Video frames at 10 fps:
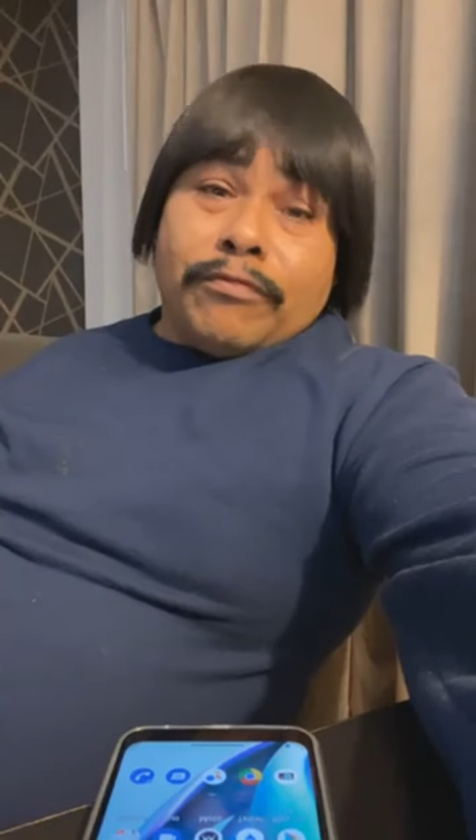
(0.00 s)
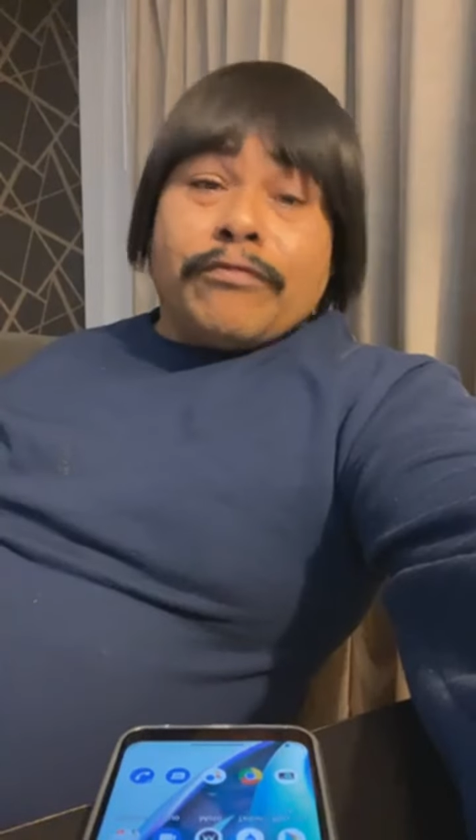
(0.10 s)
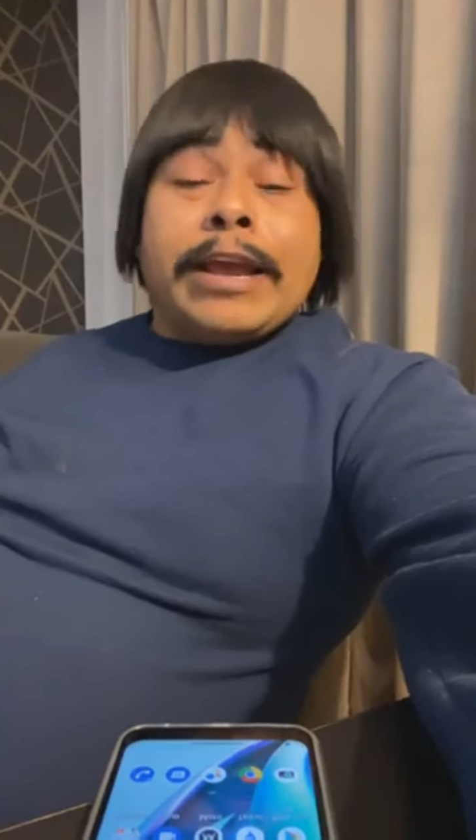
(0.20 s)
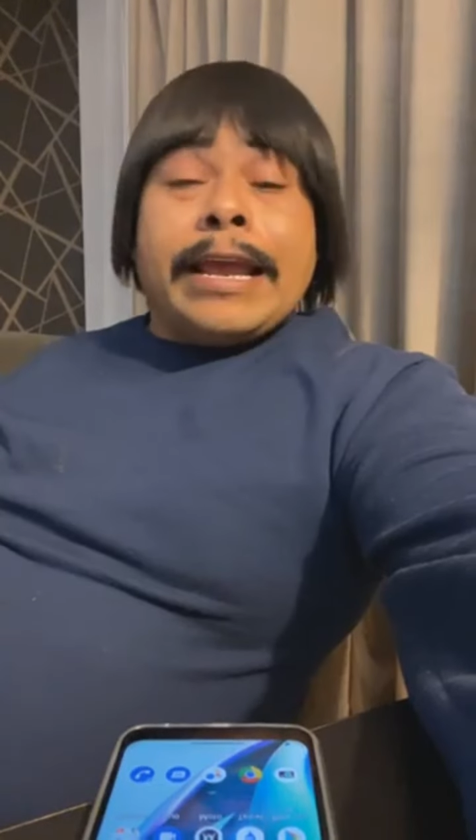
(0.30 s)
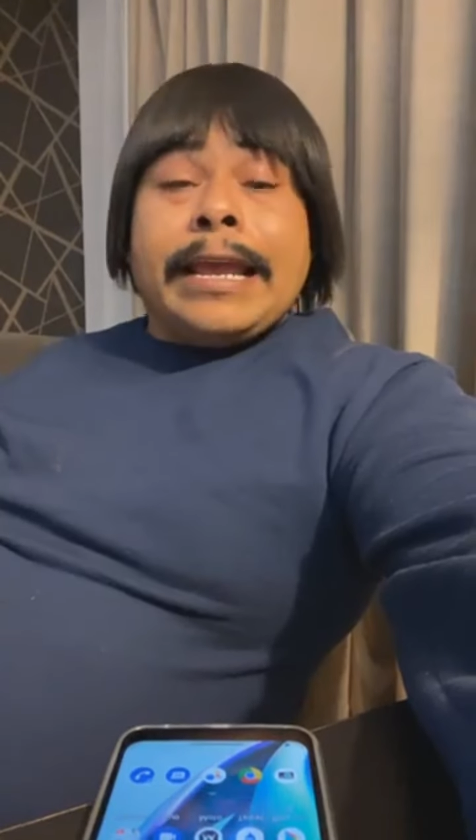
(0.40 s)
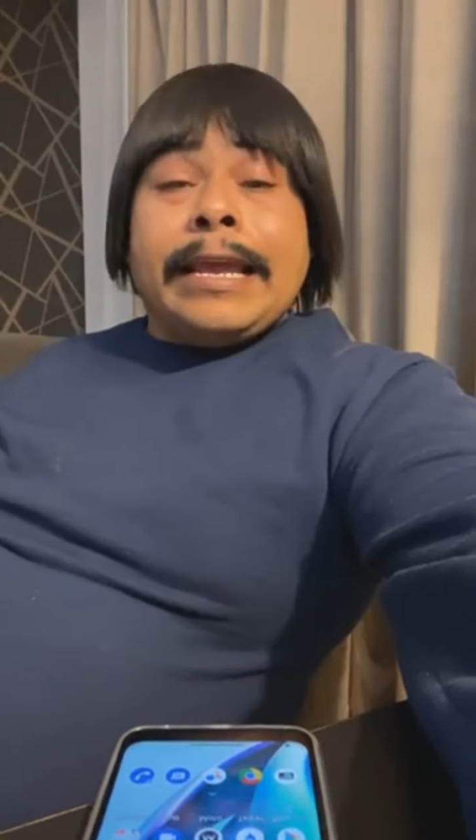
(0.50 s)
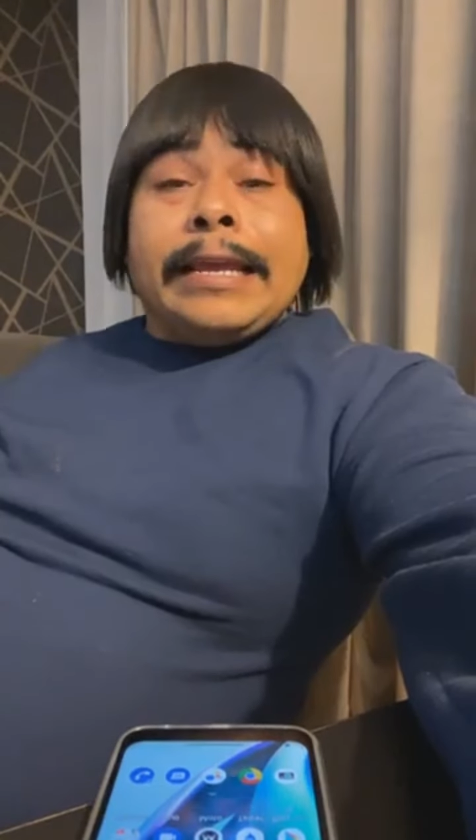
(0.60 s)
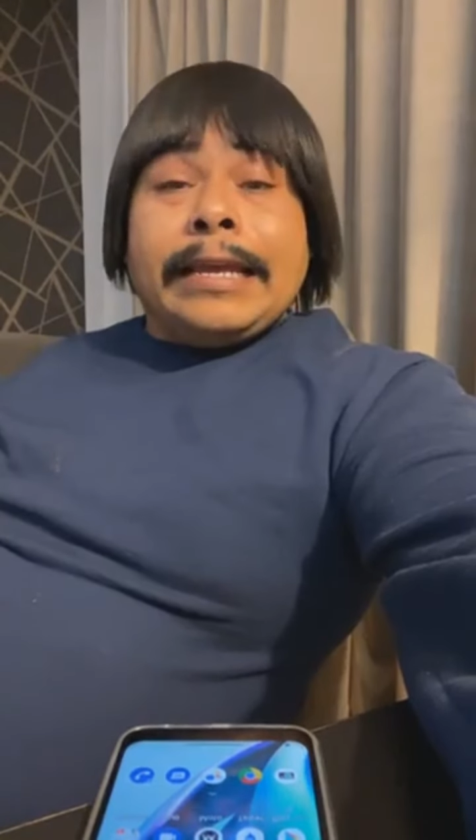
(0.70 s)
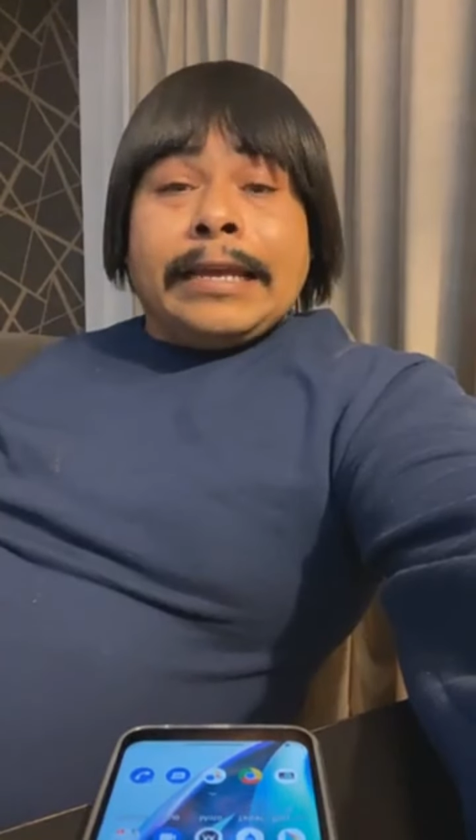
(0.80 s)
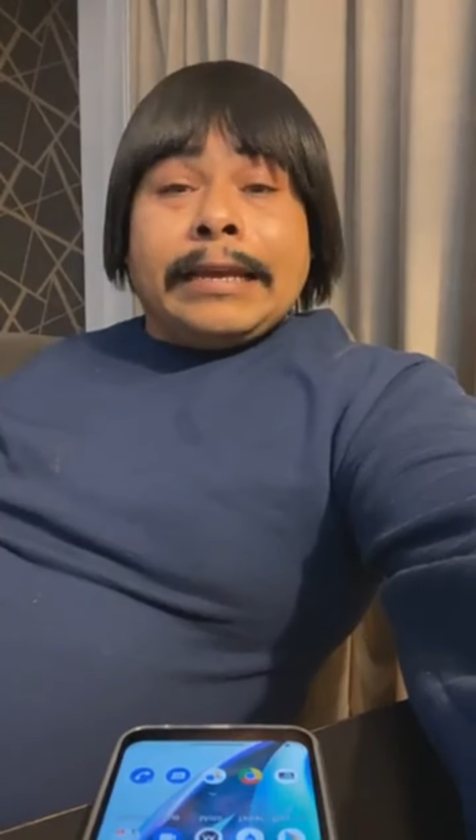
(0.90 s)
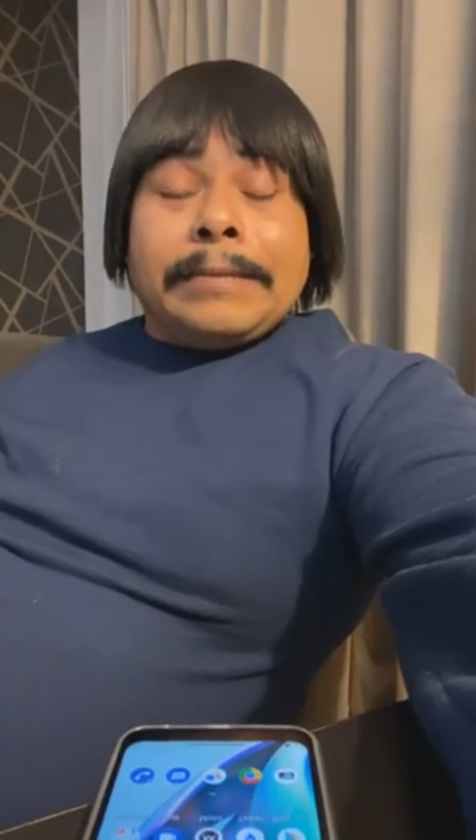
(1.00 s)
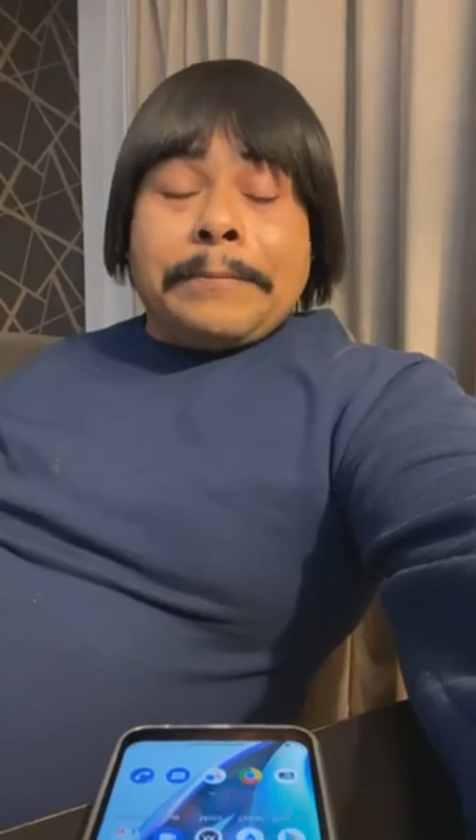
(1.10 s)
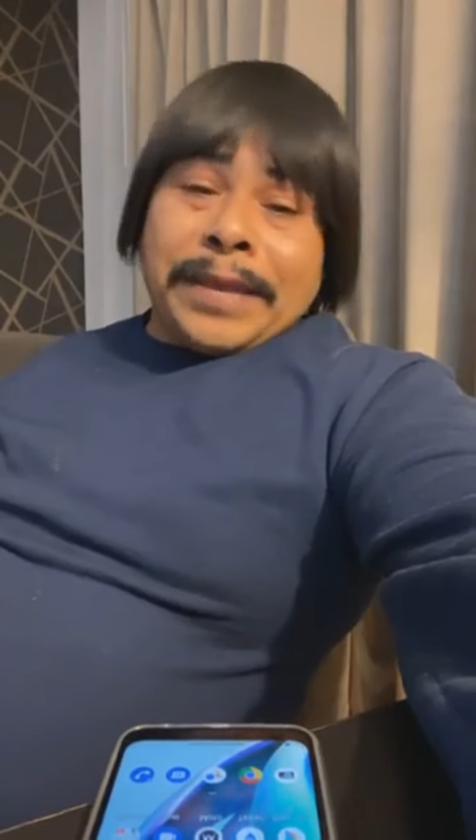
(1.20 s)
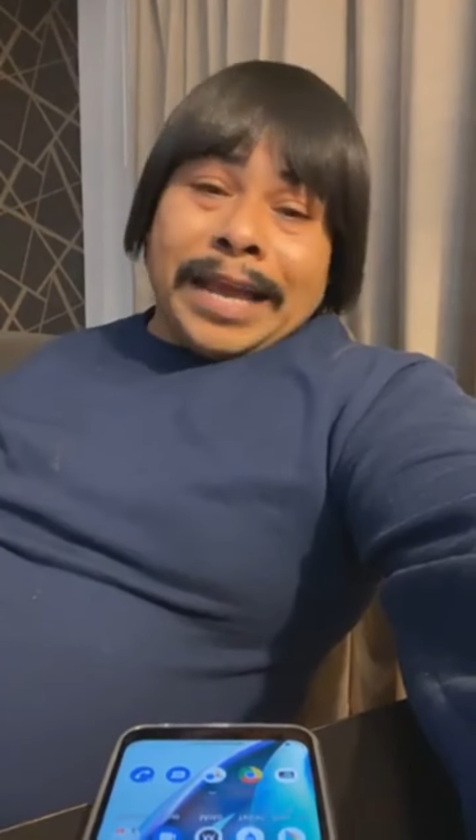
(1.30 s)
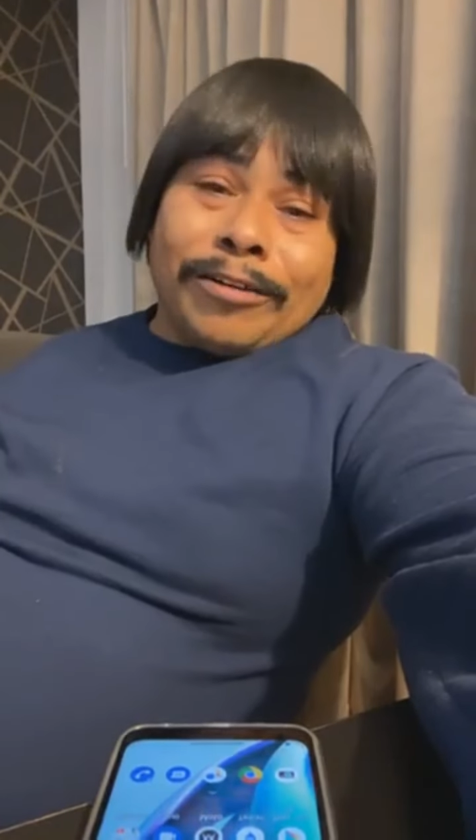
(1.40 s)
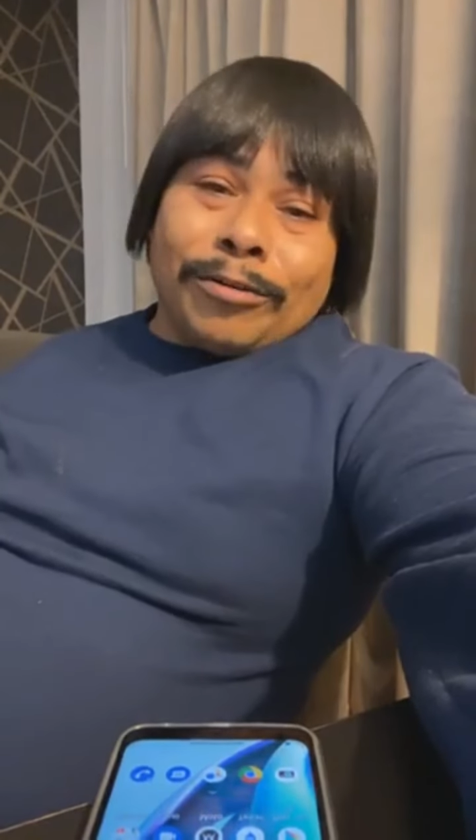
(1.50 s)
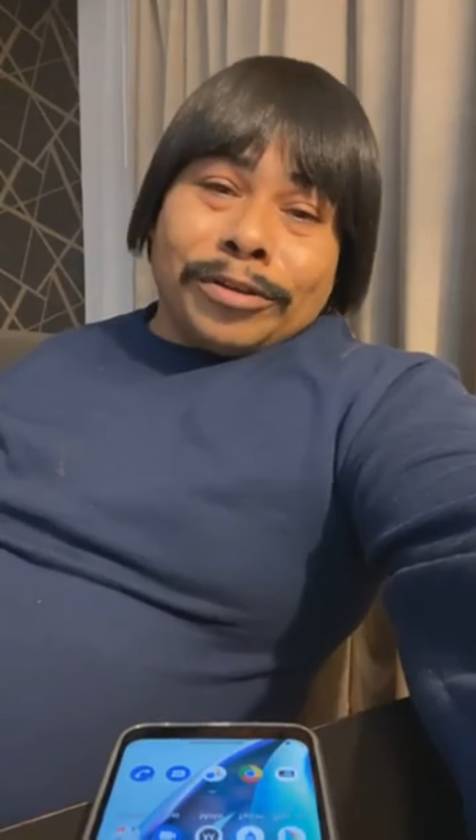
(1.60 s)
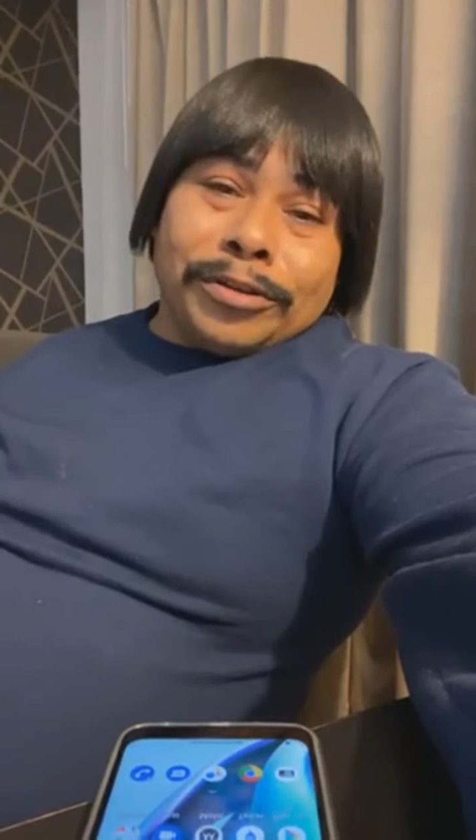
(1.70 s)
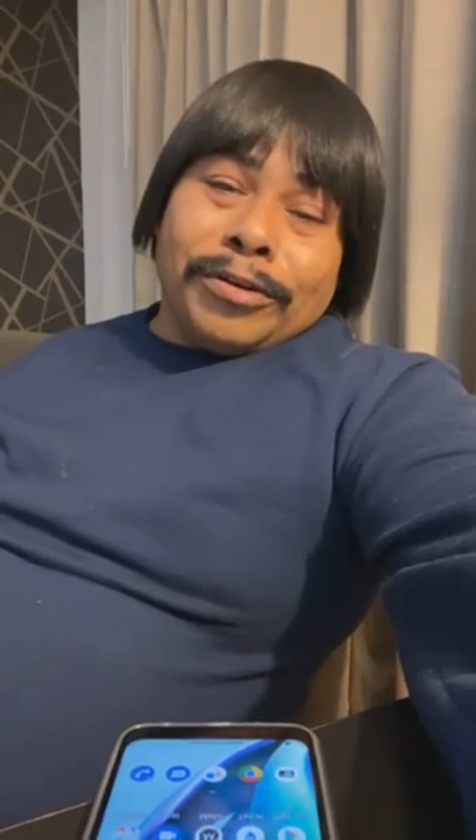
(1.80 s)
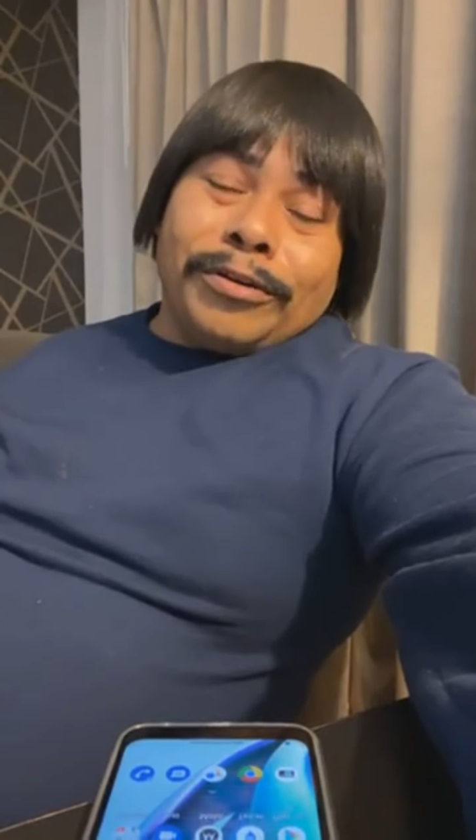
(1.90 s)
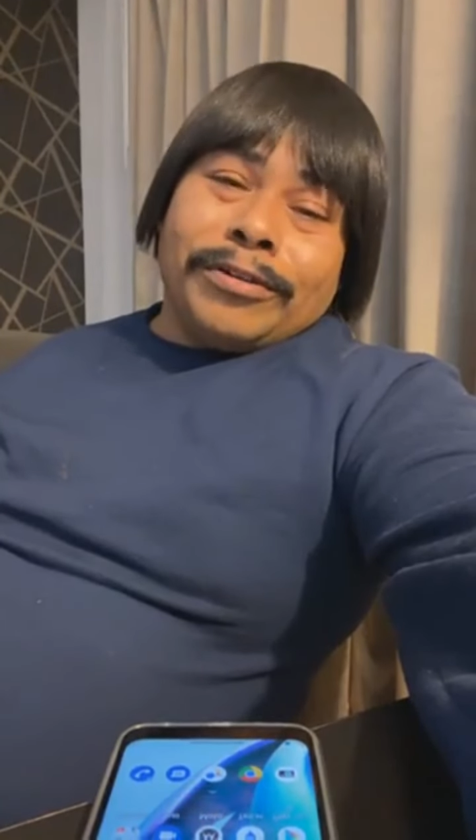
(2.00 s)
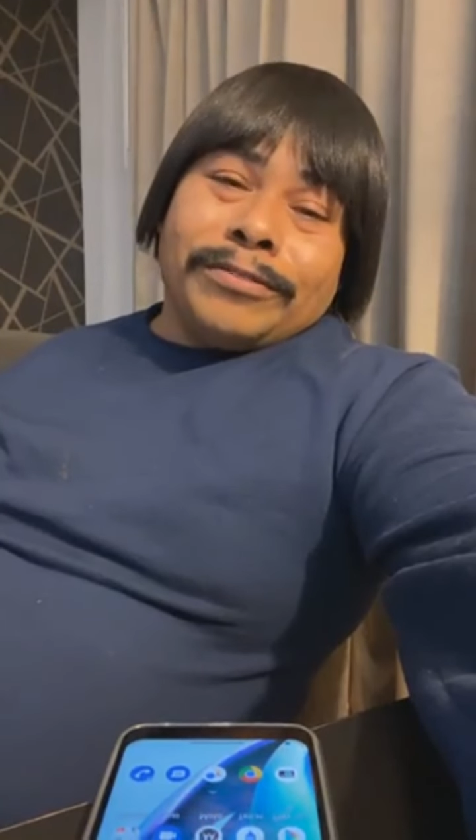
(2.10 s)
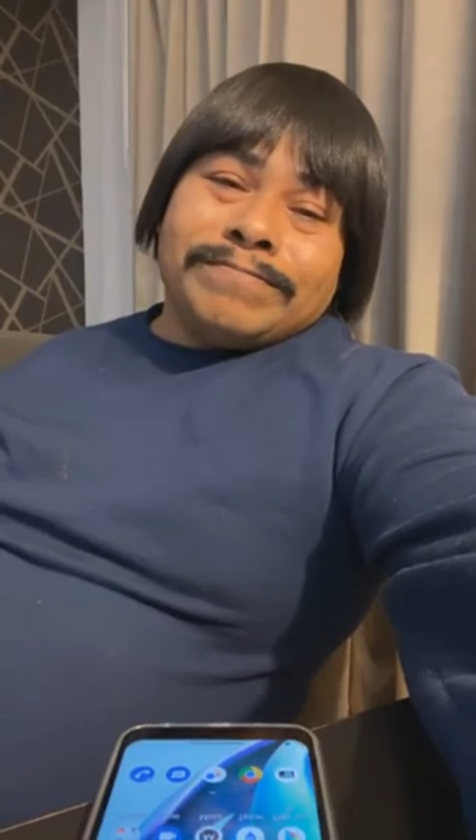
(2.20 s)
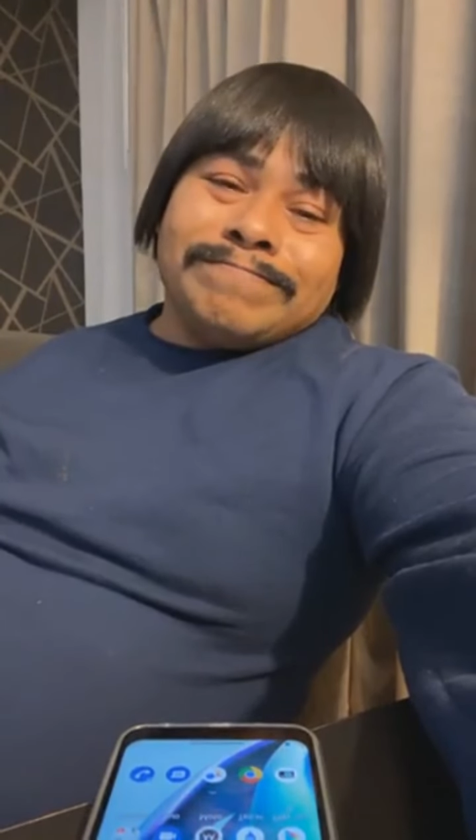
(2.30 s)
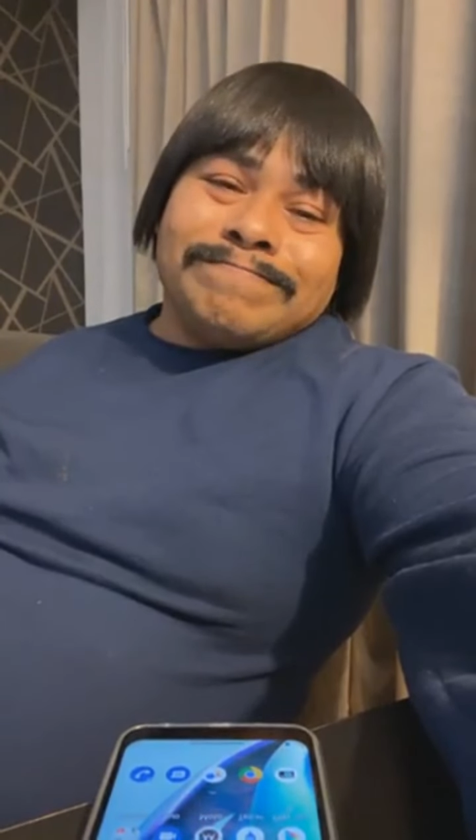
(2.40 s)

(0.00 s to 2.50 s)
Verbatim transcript: fue mi acordeón.